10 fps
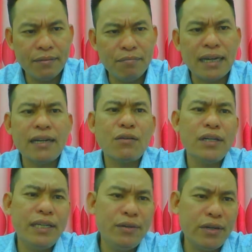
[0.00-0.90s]
mà nó đâu
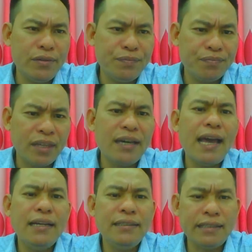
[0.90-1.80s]
có hiểu đâu nó
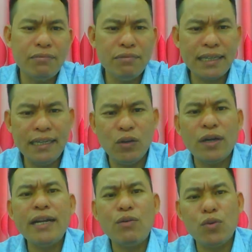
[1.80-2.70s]
anh trong cái
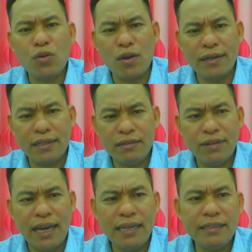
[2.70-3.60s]
nỗi đau của con nó
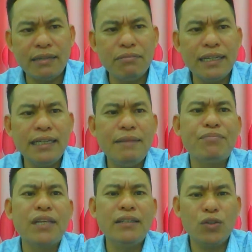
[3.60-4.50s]
và anh trong cái
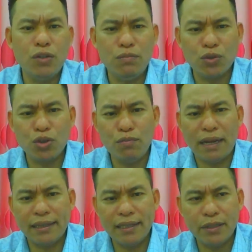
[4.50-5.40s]
niềm tin của một số
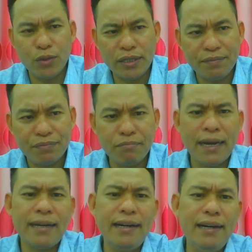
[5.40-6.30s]
mạnh thường quân
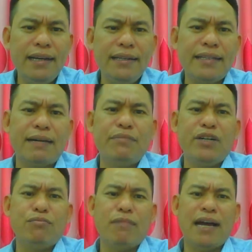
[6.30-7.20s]
mà nó lên cộng
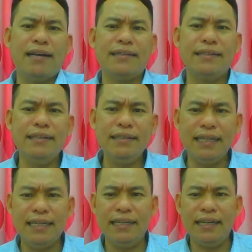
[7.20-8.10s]
đồng mạng cứ
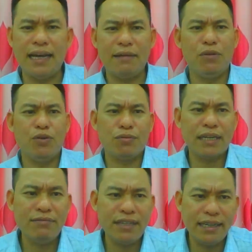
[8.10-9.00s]
nghĩ là một
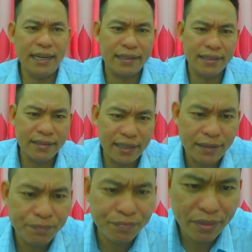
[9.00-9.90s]
cái vấn đề tử
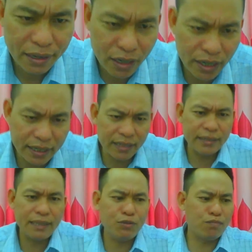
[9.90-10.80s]
tế tới
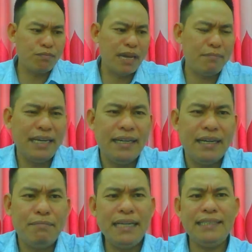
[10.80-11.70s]
lên tiếp tục ma mị
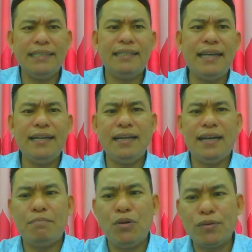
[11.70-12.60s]
à, bây giờ đây
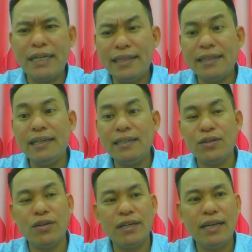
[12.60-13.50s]
là một cái tết
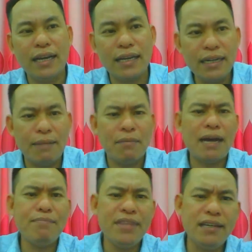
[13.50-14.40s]
gọi là cái đầm
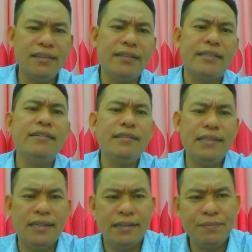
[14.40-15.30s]
ấm nhất từ trước đến giờ